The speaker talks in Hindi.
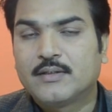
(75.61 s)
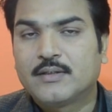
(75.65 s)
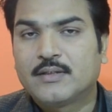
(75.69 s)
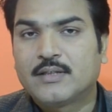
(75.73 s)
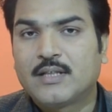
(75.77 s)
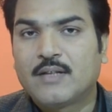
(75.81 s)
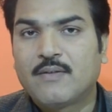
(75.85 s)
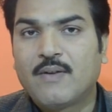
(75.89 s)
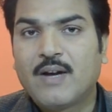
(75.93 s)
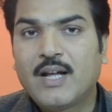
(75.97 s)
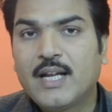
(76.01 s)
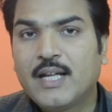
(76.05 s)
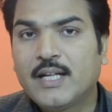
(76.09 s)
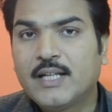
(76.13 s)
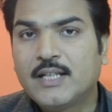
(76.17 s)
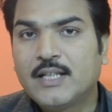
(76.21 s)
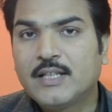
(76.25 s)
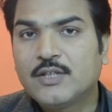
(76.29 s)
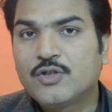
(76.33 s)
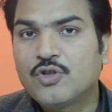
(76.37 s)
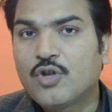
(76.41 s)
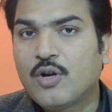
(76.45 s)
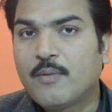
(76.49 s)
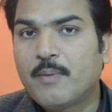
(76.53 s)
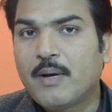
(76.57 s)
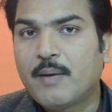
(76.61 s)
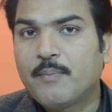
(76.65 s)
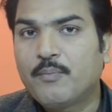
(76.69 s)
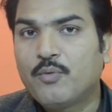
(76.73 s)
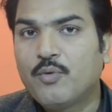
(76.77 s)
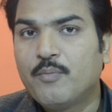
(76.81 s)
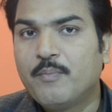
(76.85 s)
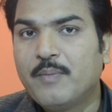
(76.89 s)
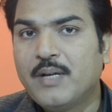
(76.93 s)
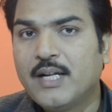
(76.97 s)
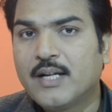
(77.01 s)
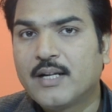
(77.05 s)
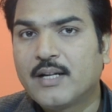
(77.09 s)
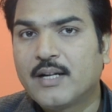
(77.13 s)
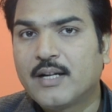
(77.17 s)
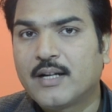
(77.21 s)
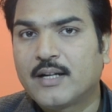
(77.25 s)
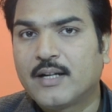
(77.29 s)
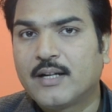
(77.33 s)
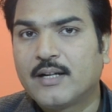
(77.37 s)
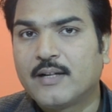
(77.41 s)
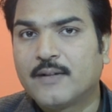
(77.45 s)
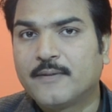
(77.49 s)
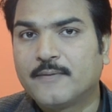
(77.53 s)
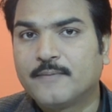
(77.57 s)
सवाल है कि जॉब आपको मिलेगा
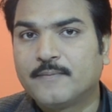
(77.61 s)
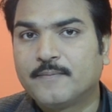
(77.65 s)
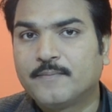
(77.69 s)
कहाँ